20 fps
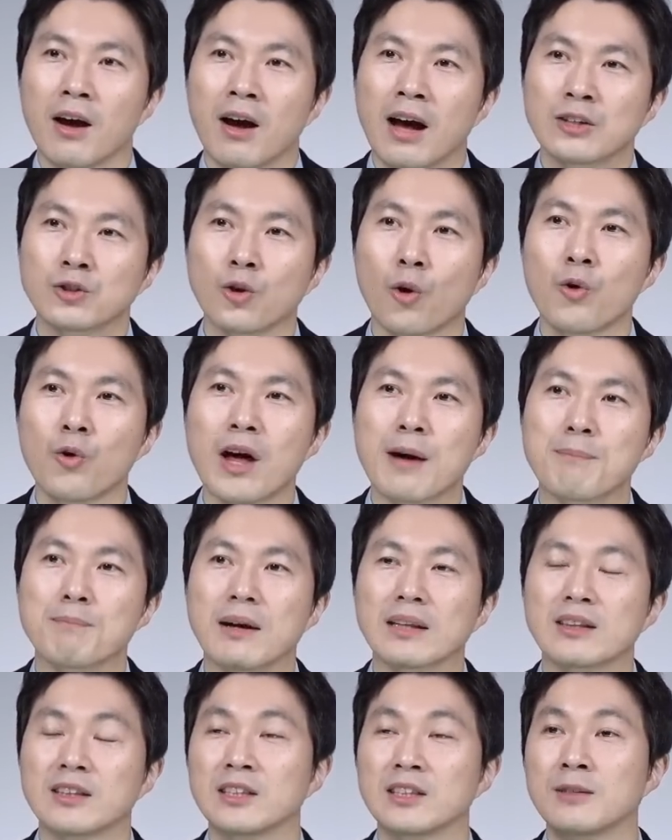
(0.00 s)
서울
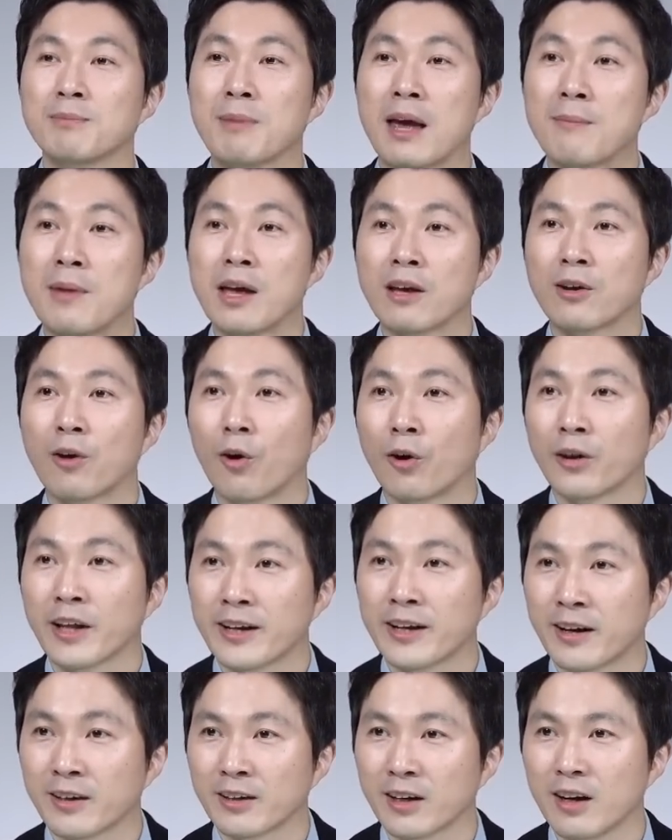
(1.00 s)
아파트 매매
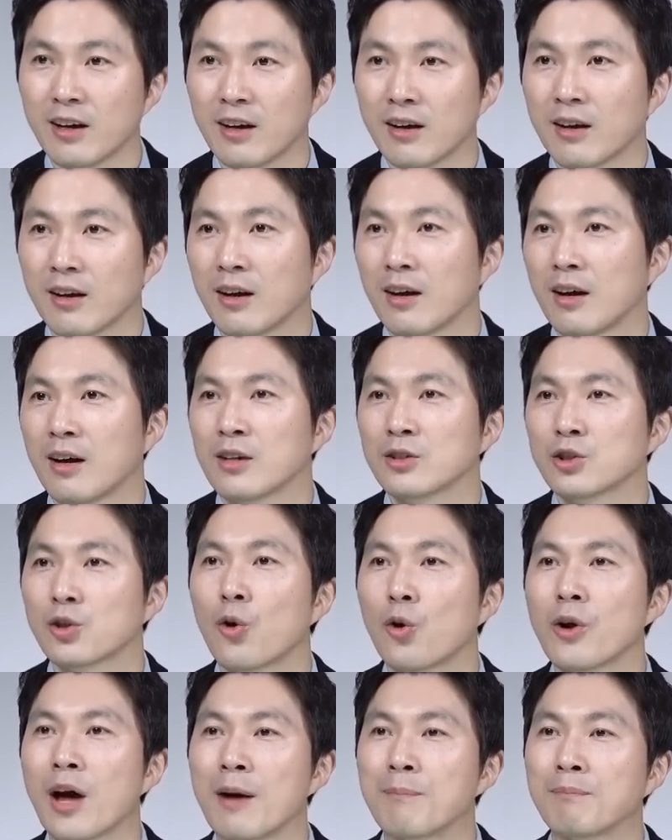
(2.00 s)
거래량과
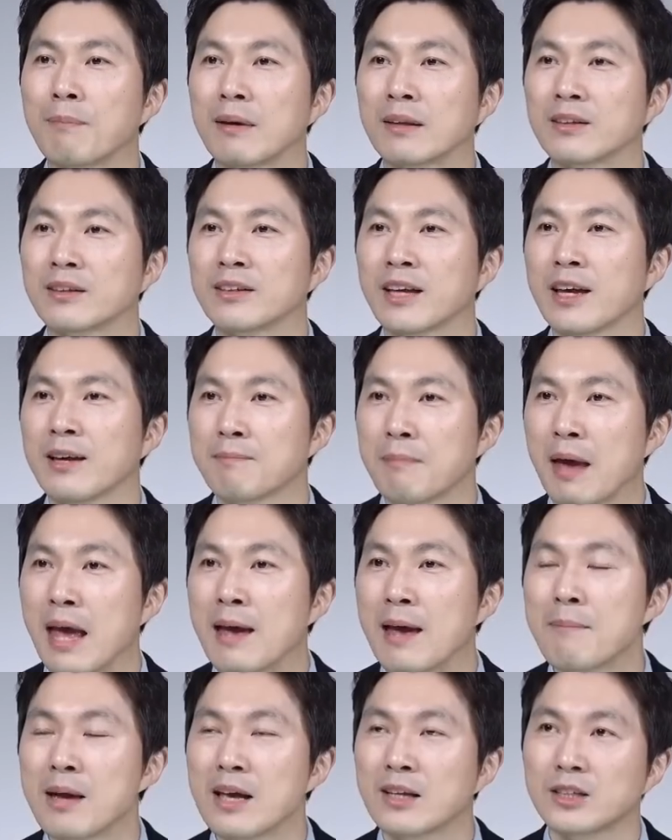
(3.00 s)
서울 아파트의
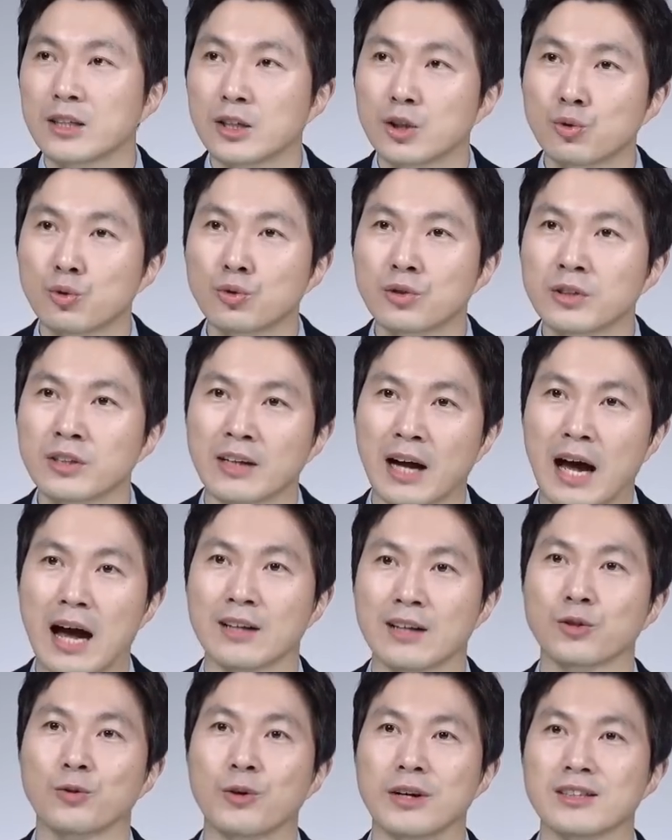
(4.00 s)
매매 지수를
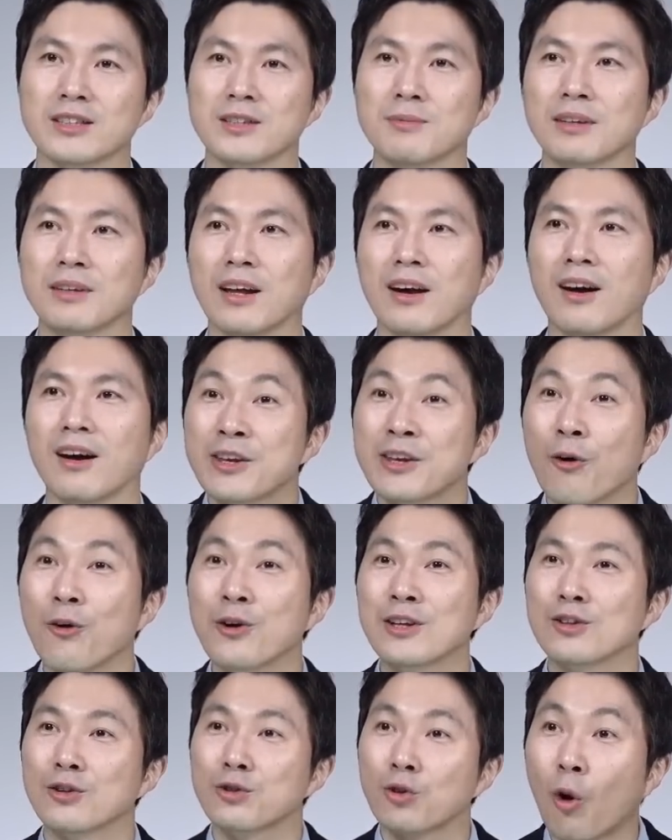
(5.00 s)
가져왔습니다.
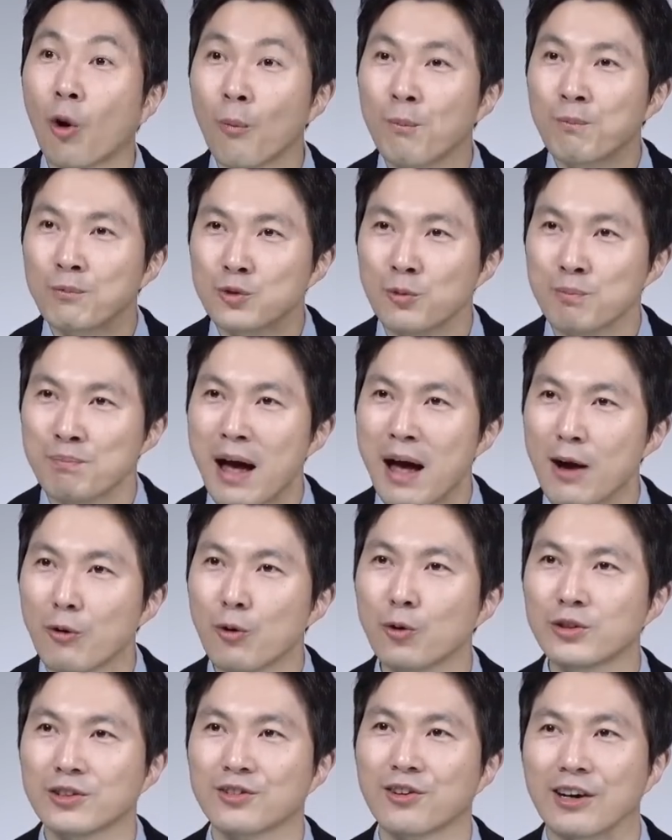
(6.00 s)
여기서 더 좀
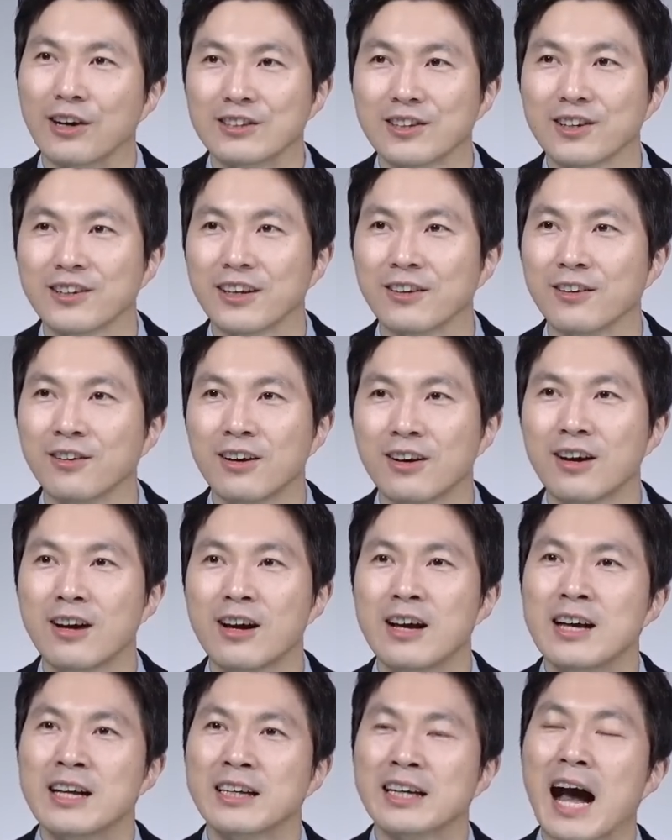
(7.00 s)
파고 들어가셔야 돼요.
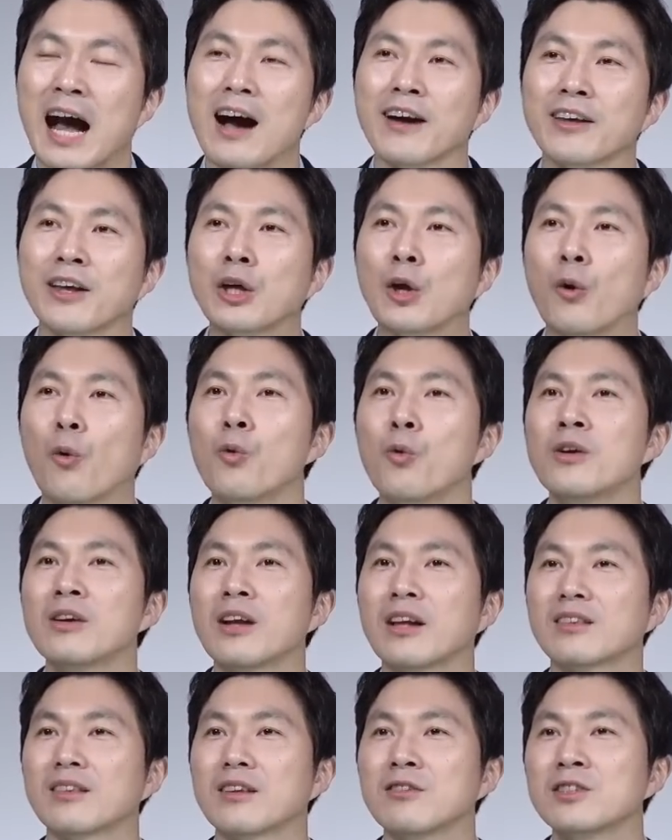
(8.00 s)
가격이
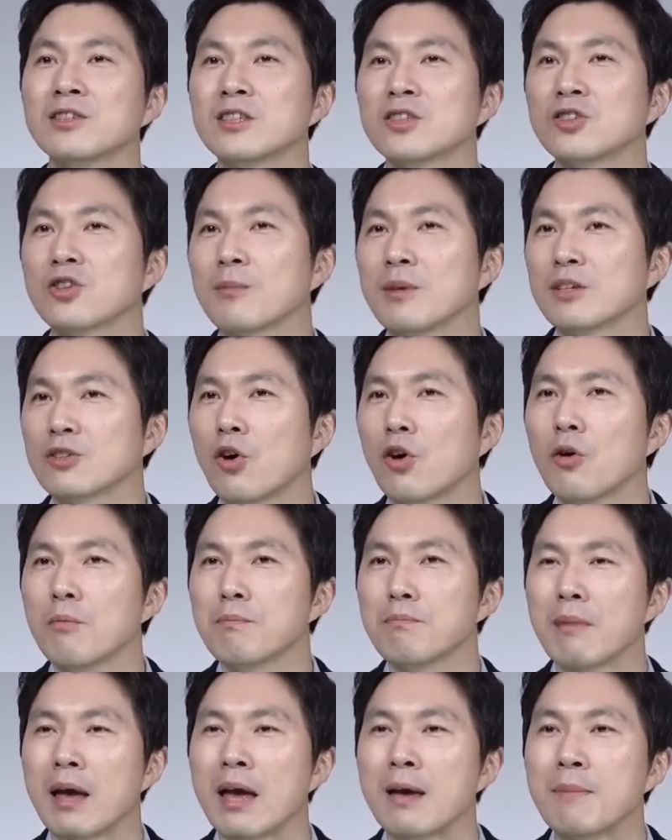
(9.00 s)
올랐던 시점에서
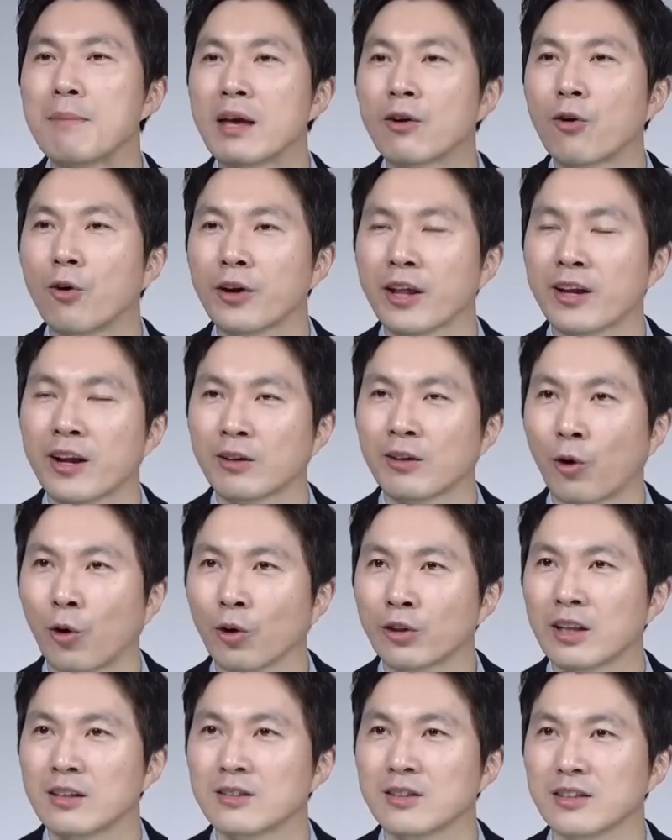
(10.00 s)
매매 거래량은
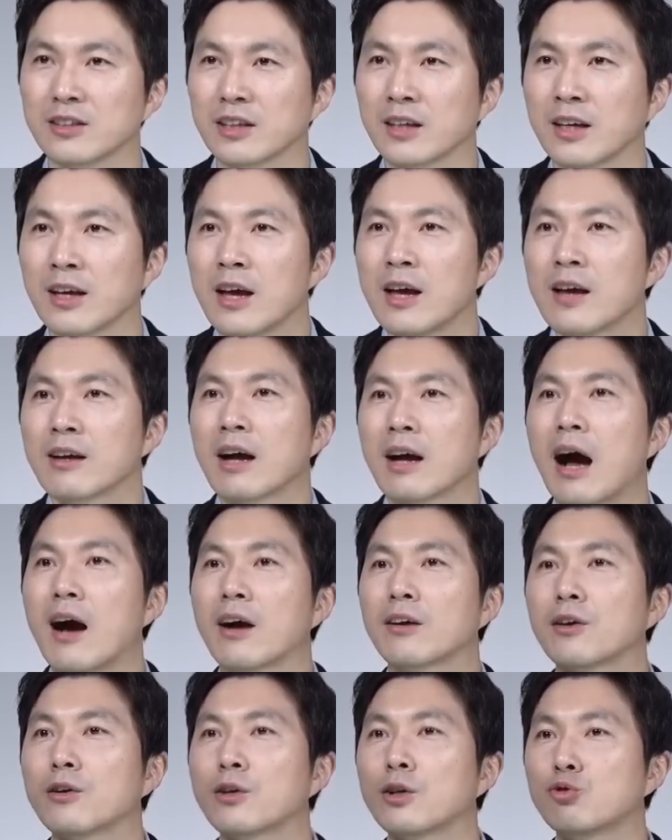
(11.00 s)
어땠는지,
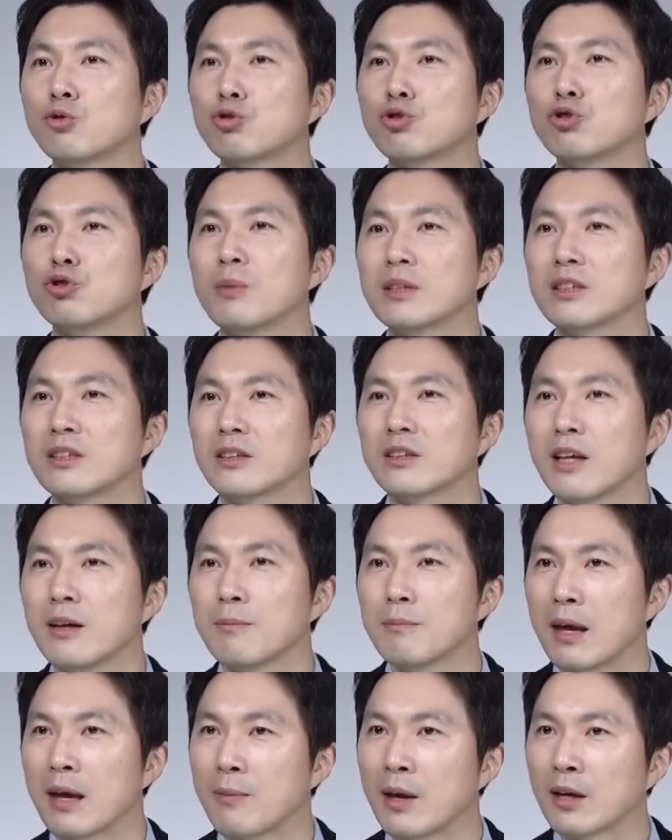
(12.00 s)
가격이 주춤했을 때
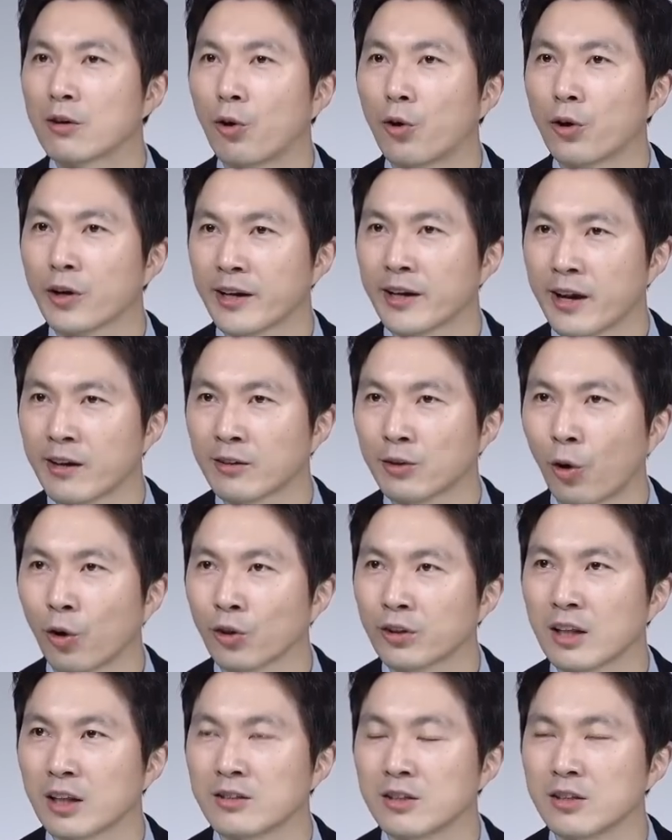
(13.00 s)
매매 거래량은
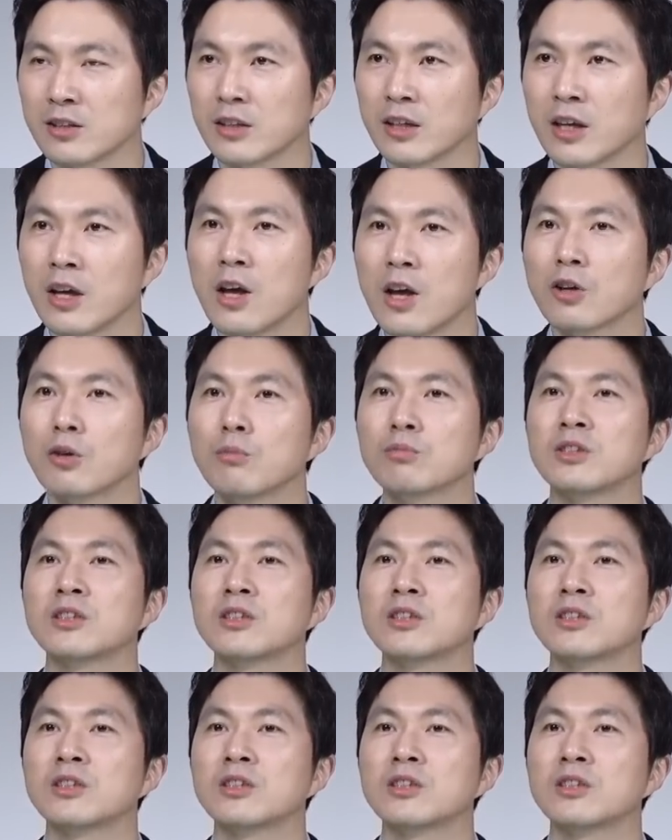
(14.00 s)
어땠는지, 그럼